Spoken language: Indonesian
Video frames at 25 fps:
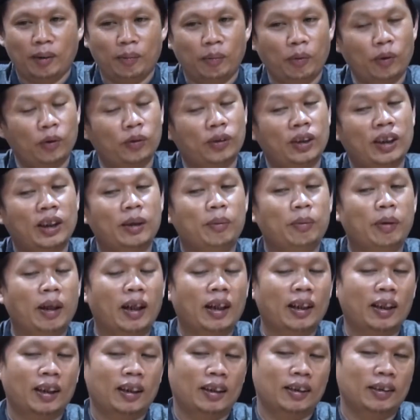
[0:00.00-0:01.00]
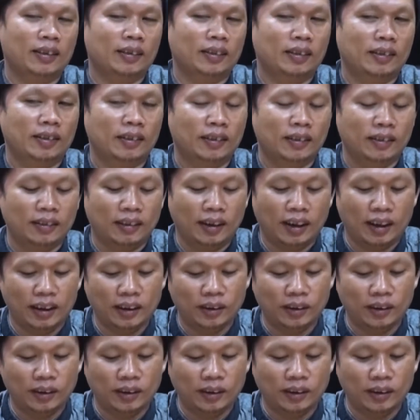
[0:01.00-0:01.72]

putih barang nah